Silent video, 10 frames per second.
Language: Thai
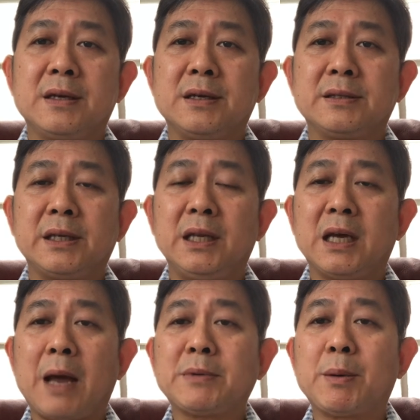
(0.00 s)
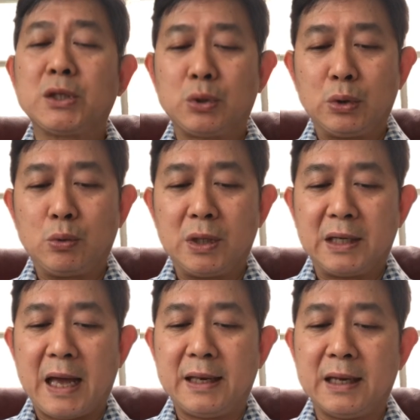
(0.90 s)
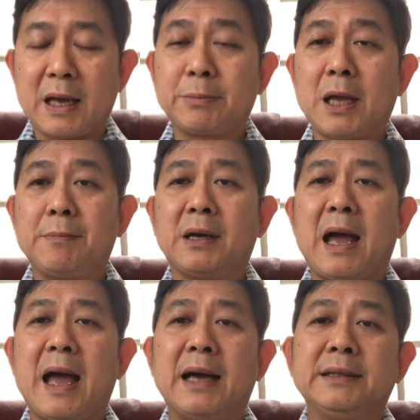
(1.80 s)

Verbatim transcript: สิ่งนี้นะครับจะมาชวนคุยกันนะครับท่ามกลาง